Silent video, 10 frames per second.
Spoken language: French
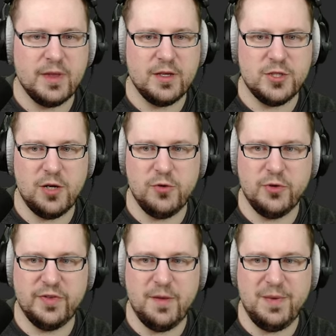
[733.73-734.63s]
Charles
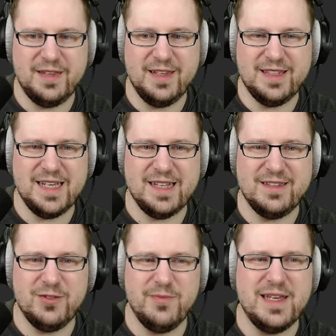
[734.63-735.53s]
Cosset blessé 4
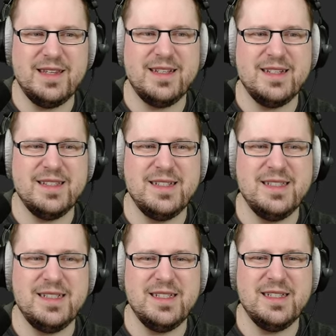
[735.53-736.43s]
semaines. Aïe, aïe,
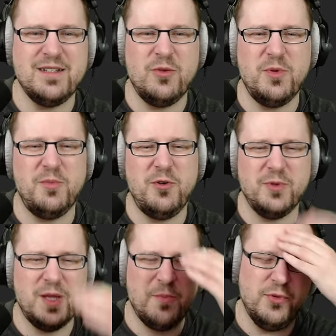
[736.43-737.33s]
aïe, aïe, au moment où
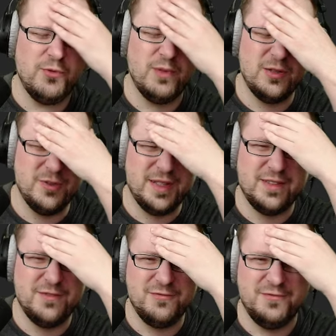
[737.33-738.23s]
on a besoin de
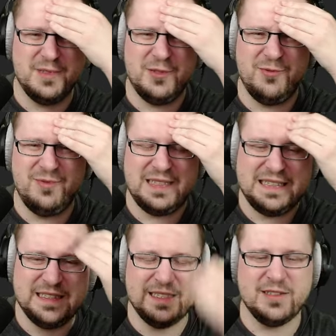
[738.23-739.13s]
rotation et tout.
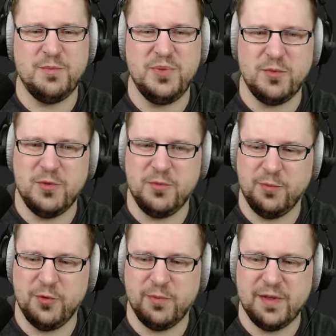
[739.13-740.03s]
Aïe, ah, c'est le pire moment
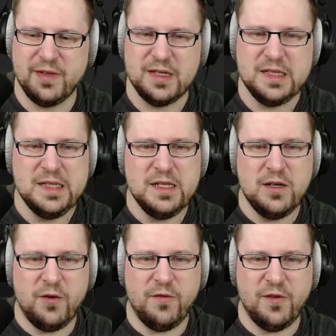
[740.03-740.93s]
pour se blesser.
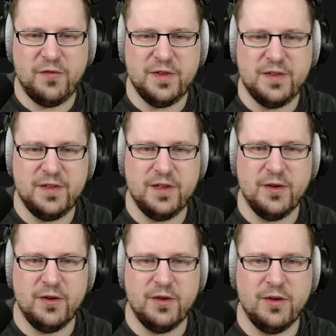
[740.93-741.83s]
On va féliciter
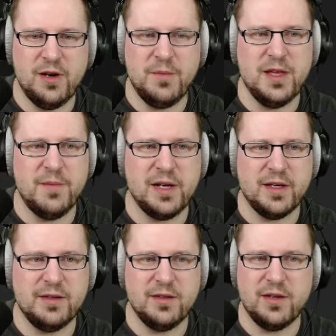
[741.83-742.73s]
la la Mal qui
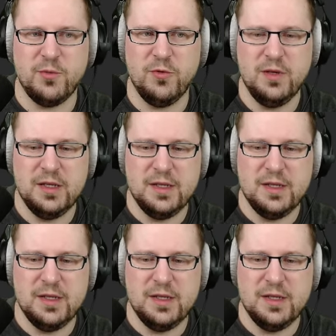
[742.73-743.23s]
a été très bon.